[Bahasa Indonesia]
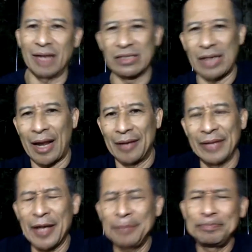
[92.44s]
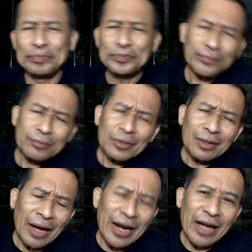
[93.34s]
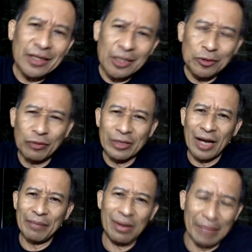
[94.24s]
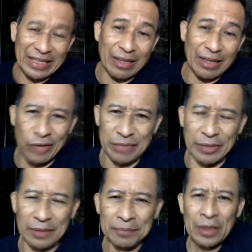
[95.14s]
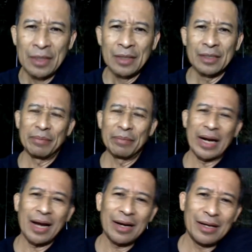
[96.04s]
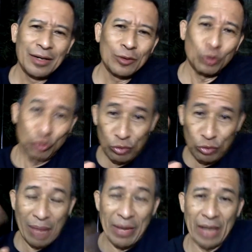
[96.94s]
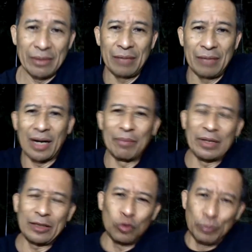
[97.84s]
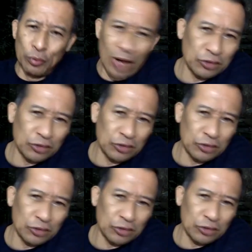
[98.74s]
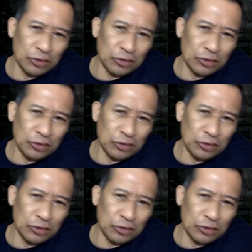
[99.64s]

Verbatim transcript: nggak masalah ya karena kita tujuannya apa metabolisme di mana tujuan utama ya dalam arti tubuh langsung alkali